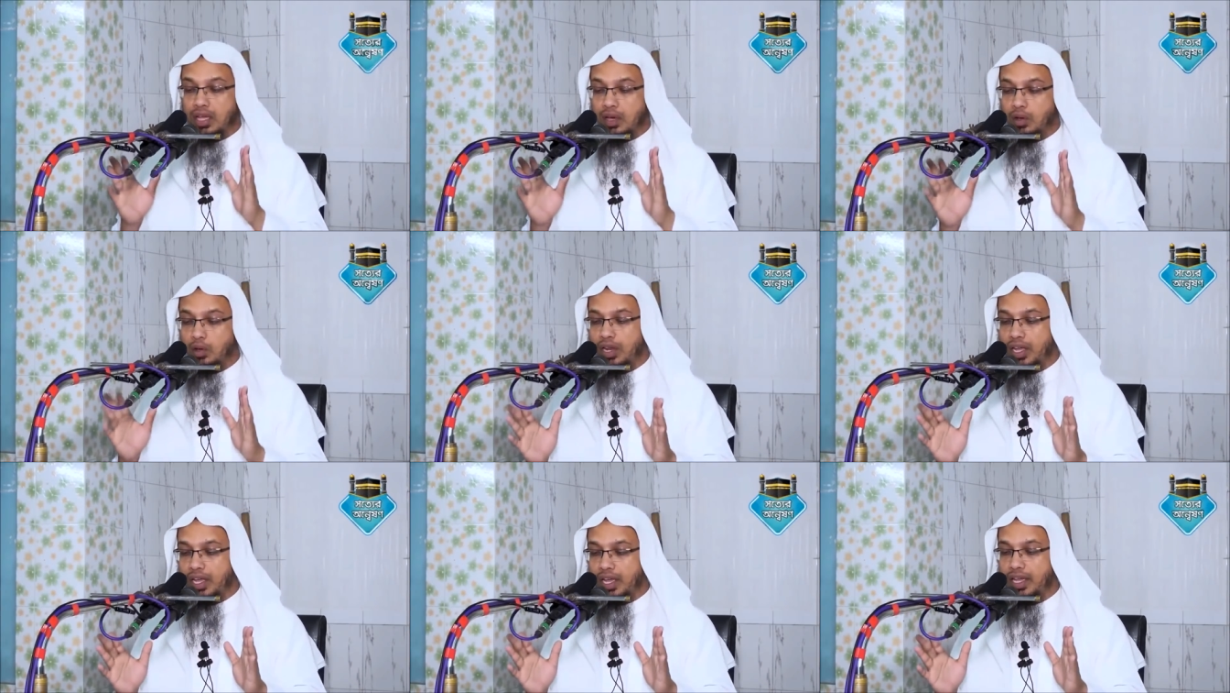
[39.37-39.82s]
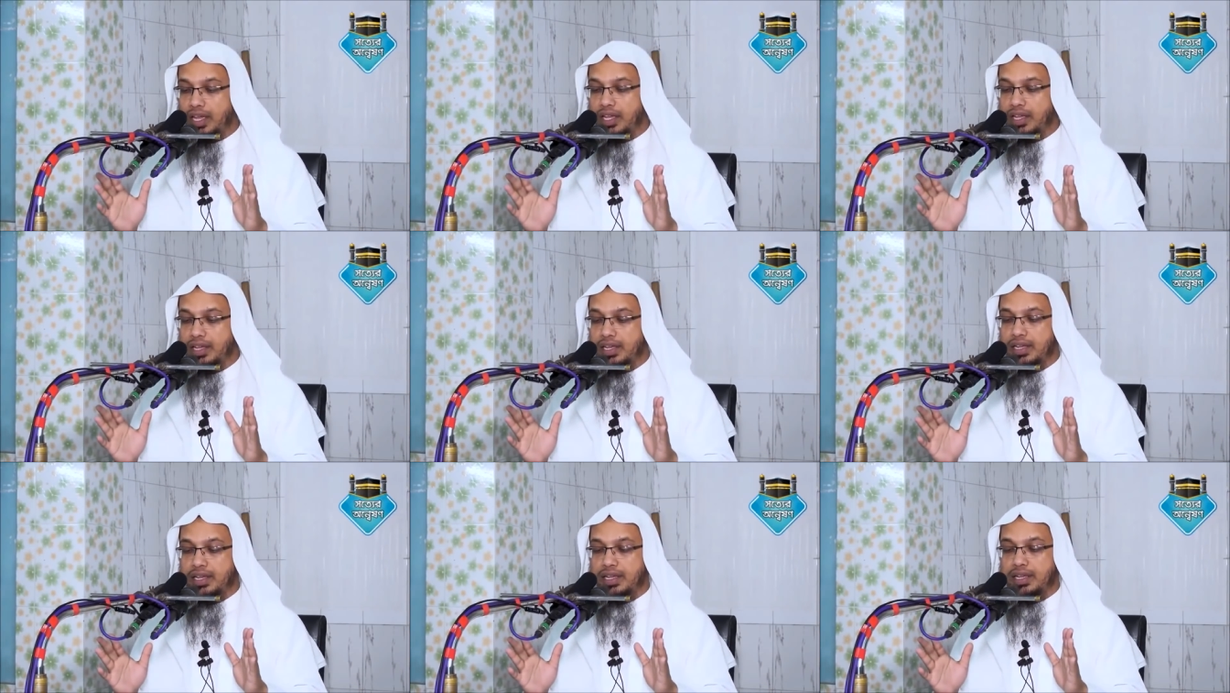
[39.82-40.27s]
তাহলে
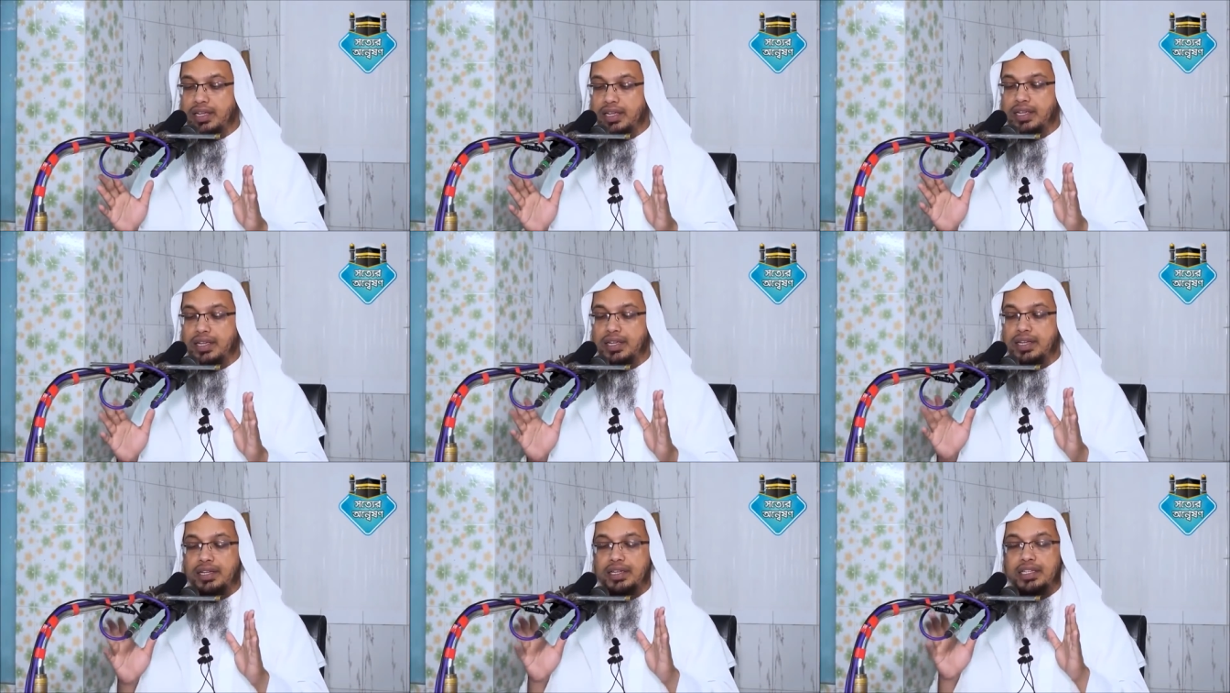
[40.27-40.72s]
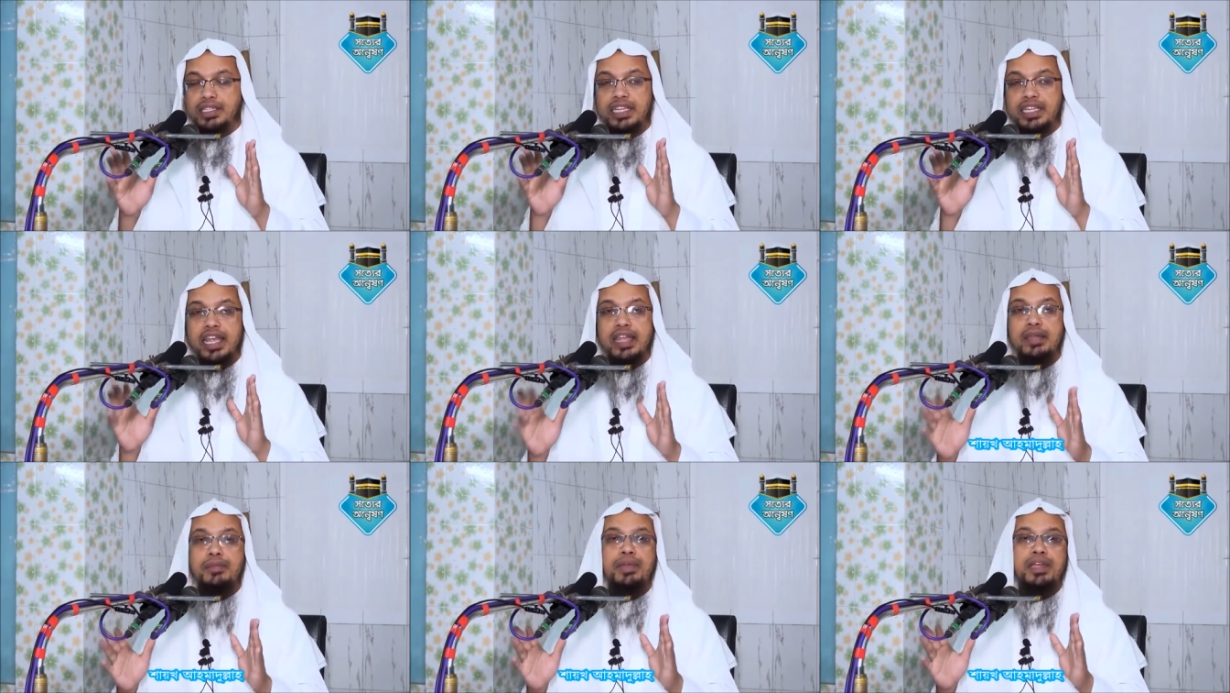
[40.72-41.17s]

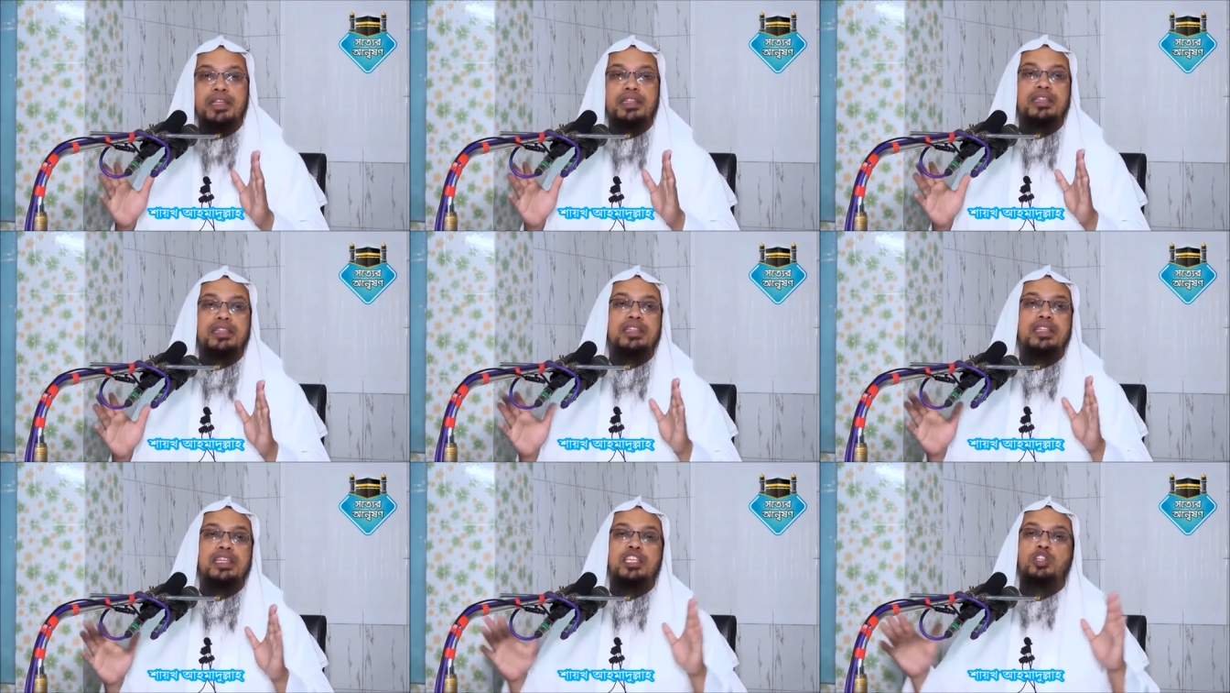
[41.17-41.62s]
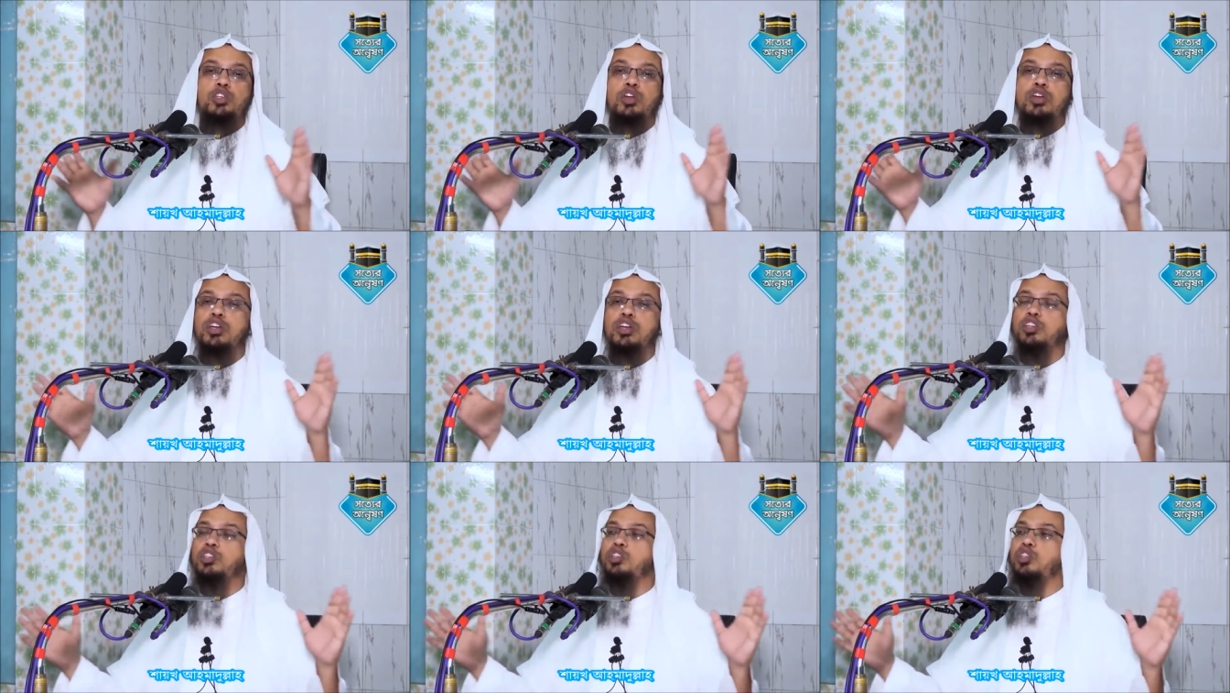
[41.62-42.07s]
সেই ব্যক্তির
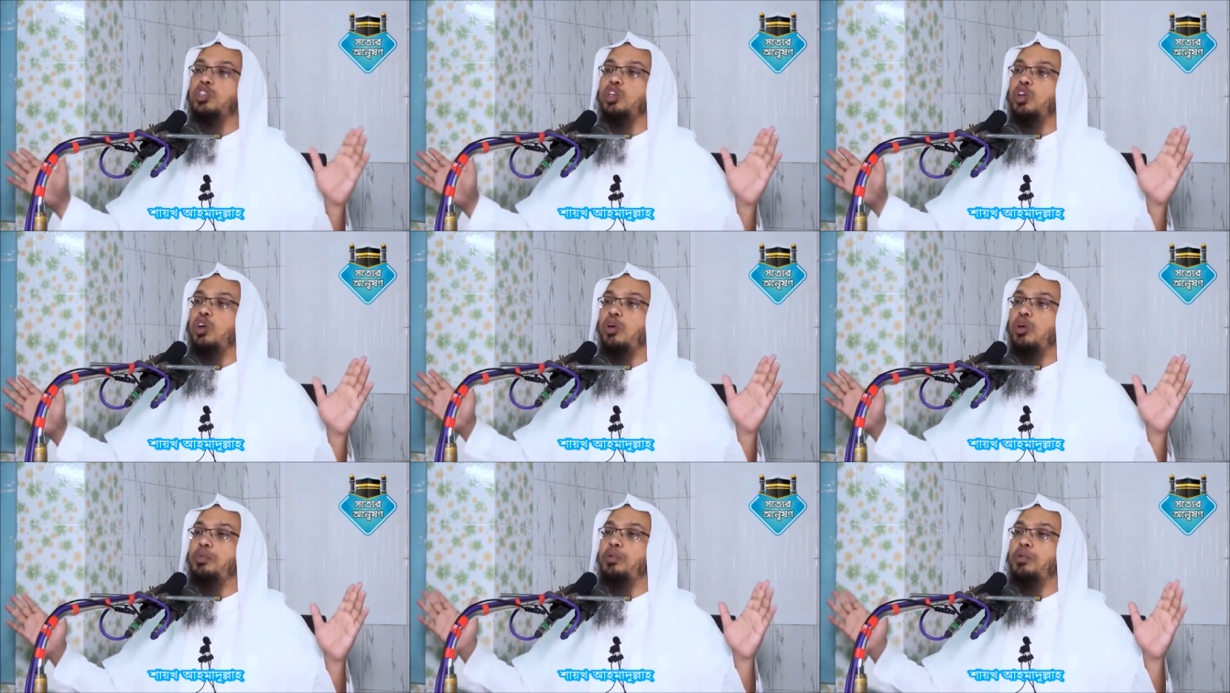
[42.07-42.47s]
সঙ্গে যদি